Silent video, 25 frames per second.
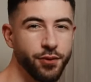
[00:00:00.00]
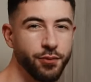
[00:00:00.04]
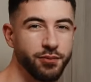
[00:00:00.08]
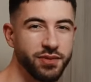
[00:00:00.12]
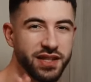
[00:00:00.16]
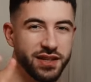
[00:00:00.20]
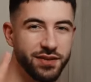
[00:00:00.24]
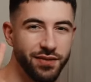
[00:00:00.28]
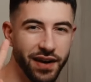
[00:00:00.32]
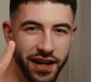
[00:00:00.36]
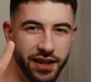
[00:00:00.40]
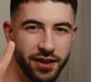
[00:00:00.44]
vom
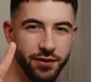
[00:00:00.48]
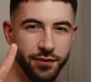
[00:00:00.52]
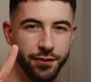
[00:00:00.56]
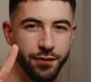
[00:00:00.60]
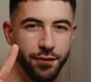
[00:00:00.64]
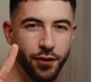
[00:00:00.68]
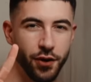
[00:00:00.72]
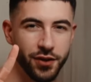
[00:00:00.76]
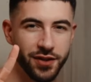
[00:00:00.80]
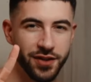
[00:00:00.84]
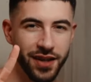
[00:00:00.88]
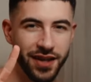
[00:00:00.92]
zweiten
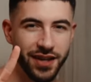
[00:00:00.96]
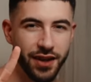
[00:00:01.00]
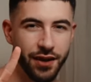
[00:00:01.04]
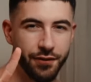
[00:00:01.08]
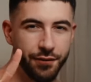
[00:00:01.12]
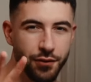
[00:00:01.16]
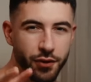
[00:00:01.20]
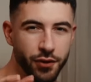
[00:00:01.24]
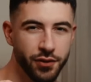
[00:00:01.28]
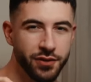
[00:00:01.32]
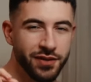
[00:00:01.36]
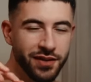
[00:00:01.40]
Vorteil
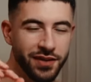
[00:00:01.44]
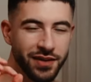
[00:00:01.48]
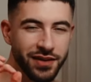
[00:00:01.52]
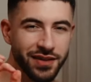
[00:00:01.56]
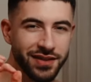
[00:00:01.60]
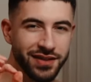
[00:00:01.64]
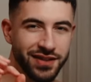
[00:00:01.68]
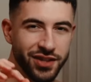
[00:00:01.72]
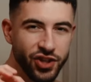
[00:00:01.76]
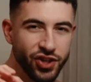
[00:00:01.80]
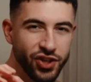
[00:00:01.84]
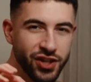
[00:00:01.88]
davon,
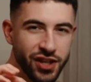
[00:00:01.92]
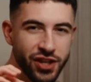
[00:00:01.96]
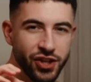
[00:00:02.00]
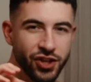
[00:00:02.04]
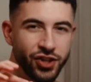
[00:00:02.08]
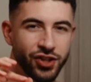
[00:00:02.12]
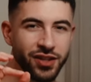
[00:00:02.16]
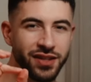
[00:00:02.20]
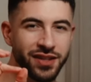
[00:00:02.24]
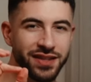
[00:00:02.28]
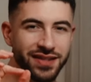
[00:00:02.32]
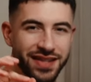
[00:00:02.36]
sich
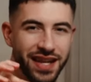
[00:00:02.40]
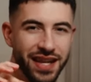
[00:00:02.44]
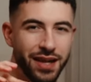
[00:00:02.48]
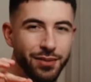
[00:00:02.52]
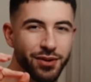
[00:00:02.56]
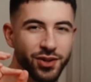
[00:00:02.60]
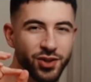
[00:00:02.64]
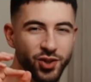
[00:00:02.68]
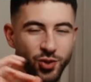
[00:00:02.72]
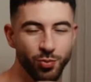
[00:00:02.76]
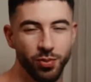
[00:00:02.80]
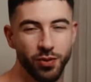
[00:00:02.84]
nicht
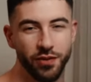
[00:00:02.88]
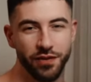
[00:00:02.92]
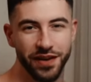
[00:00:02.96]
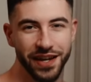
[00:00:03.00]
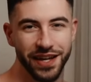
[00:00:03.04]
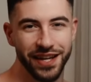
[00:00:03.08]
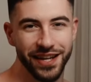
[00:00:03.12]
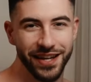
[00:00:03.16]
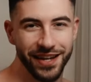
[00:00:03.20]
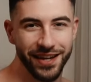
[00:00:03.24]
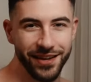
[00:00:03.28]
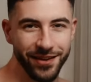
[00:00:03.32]
selber zu
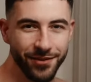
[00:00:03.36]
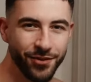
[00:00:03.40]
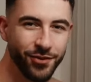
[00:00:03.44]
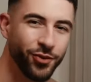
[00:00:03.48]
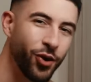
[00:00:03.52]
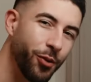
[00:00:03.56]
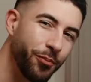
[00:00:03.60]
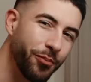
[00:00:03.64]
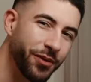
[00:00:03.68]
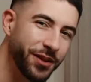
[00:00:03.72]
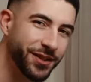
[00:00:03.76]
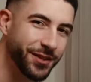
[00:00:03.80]
befriedigen.
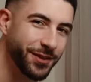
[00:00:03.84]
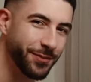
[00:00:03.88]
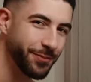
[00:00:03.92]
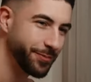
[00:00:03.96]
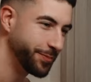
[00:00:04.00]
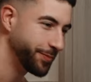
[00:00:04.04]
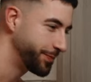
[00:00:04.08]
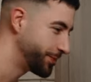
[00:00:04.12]
Komm mit.